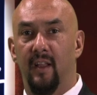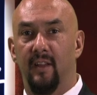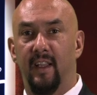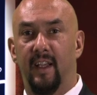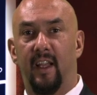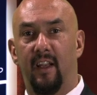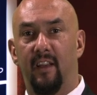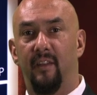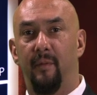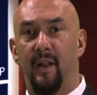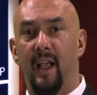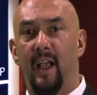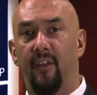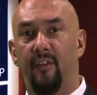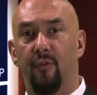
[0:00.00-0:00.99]
de que
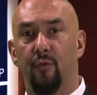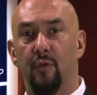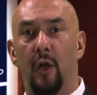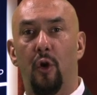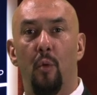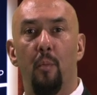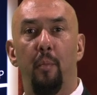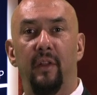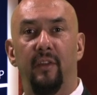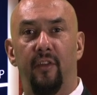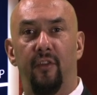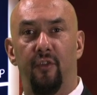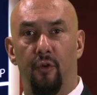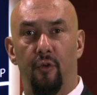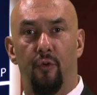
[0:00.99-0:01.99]
recibirás una
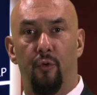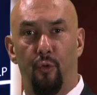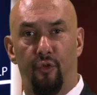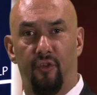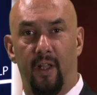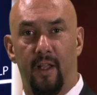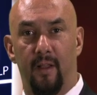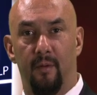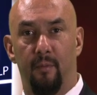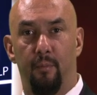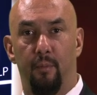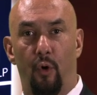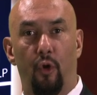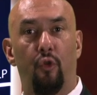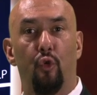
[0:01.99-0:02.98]
compensación justa
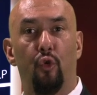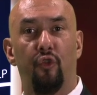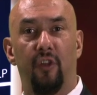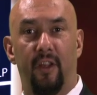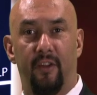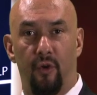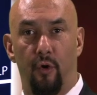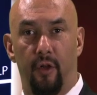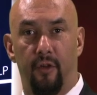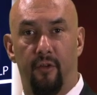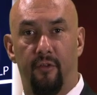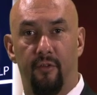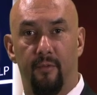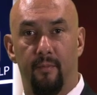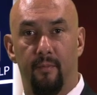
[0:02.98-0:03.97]
por tus
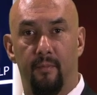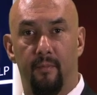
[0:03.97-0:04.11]
lesiones.